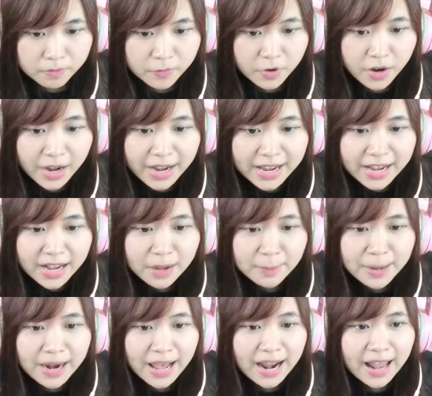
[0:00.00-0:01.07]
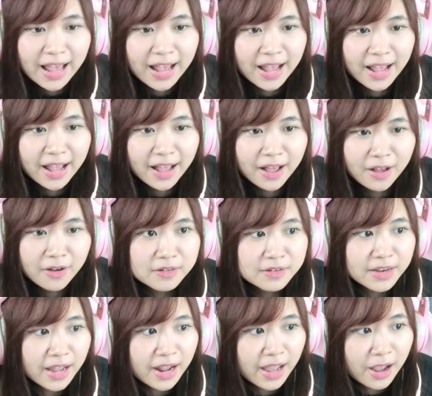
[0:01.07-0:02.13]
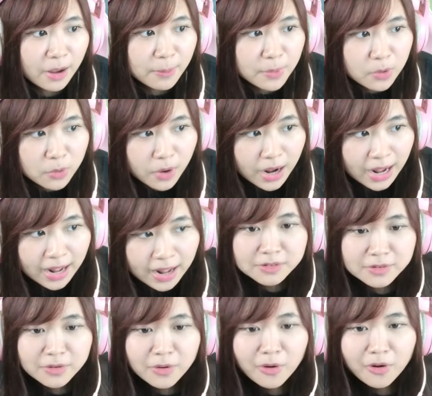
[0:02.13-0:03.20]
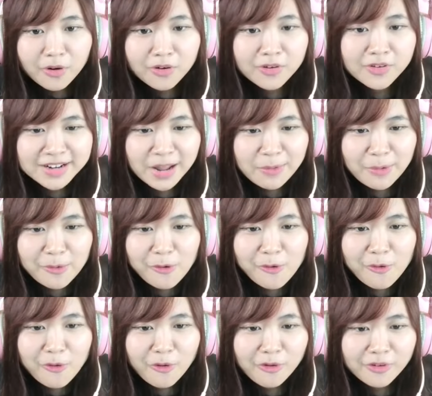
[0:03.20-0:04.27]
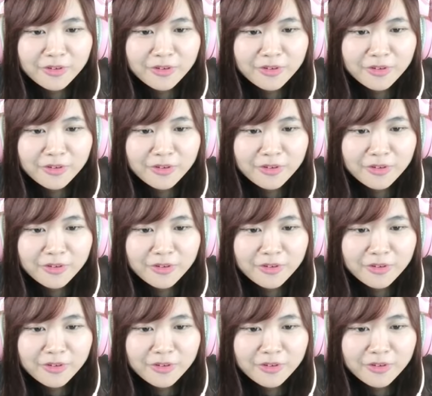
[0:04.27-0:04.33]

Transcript: เฮ้ยเข้ามาได้แล้วได้ไงก็ไม่รู้ค่ะงงได้แบบงงง